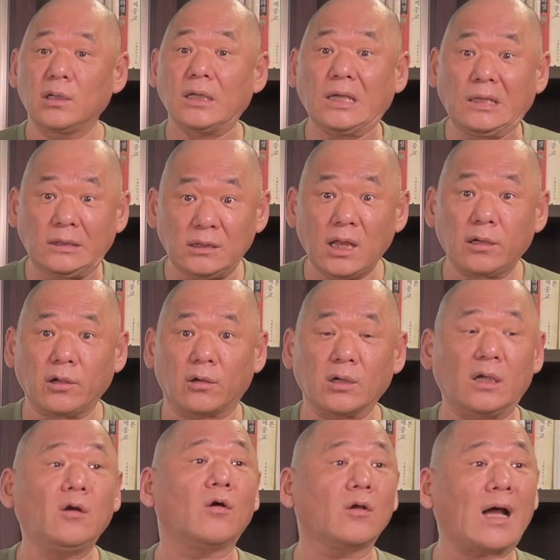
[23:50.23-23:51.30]
인내력
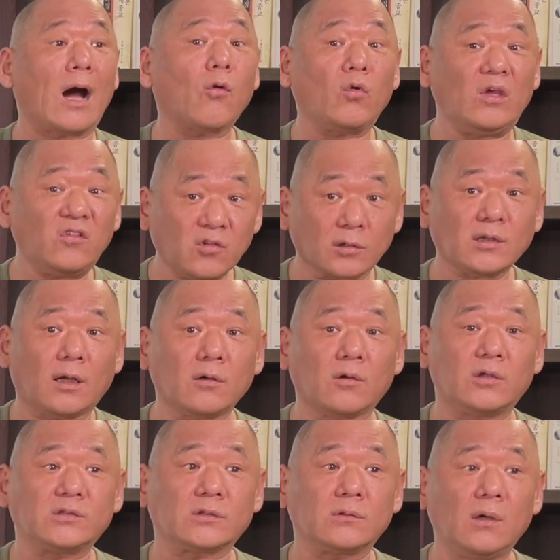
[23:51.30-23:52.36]
이런 걸 갖고 있었다는
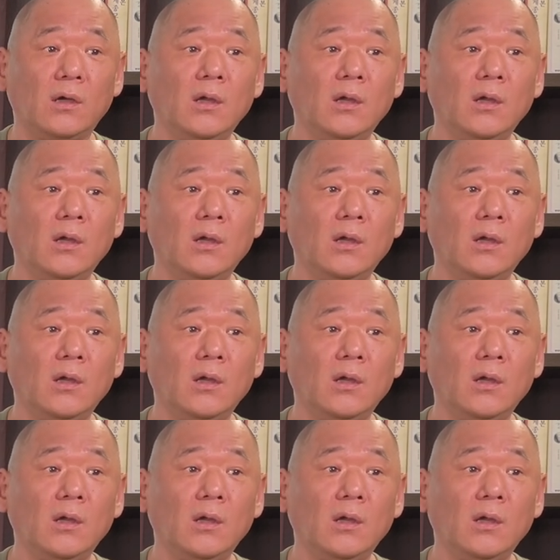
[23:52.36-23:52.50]
거죠.